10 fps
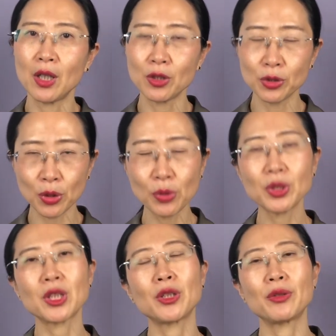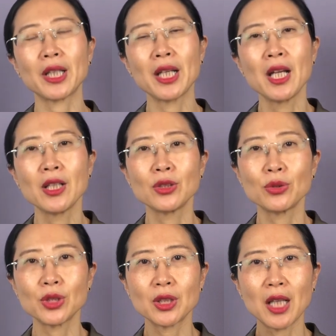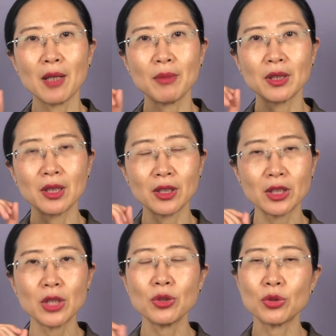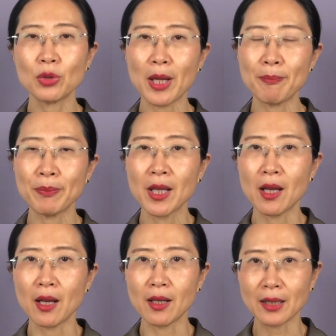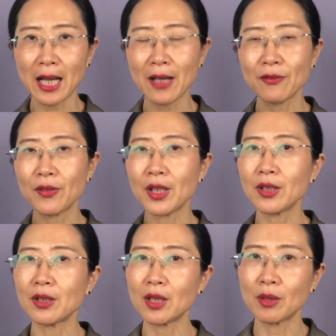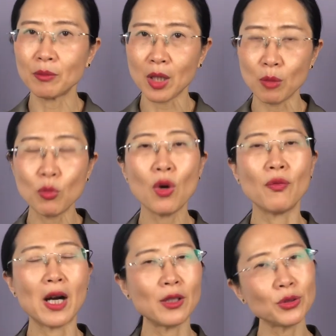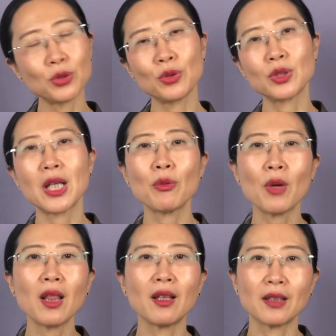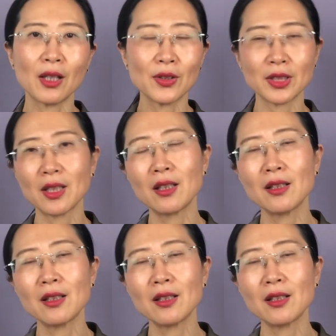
Roastery 就是他们的甄选呃咖啡的呃磨坊去参观了，然后在那儿